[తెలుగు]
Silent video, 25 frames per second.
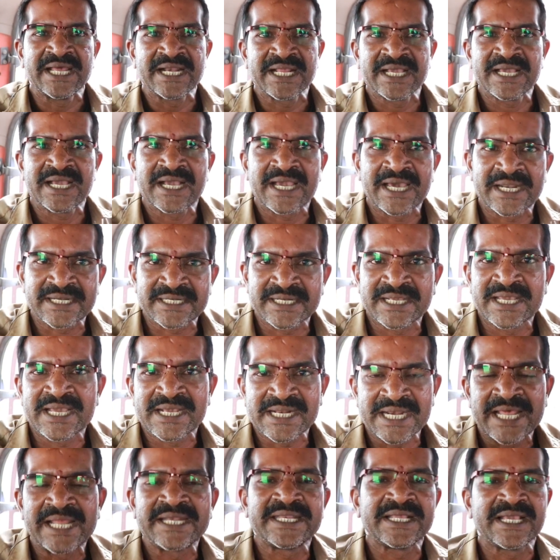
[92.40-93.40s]
కనుక కరెక్ట్గా
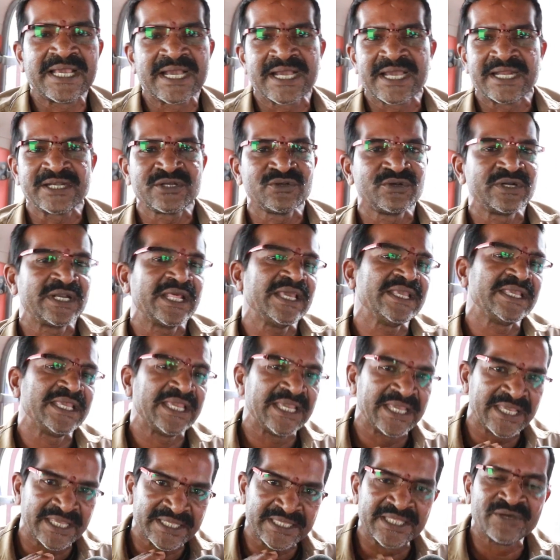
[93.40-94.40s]
క్లారిటీగా కట్టుంటే
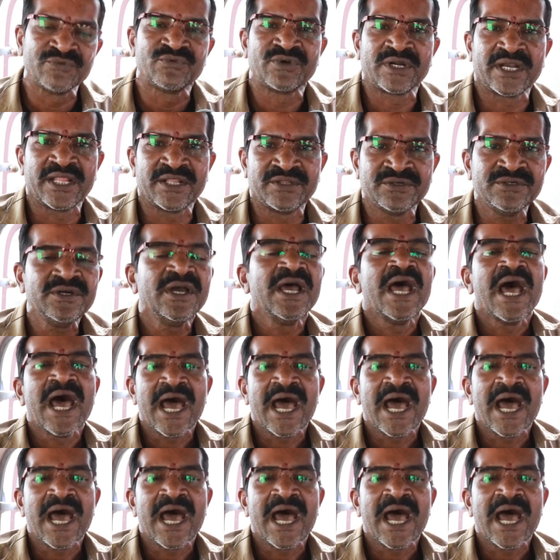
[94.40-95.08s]
ఏది ఉండదు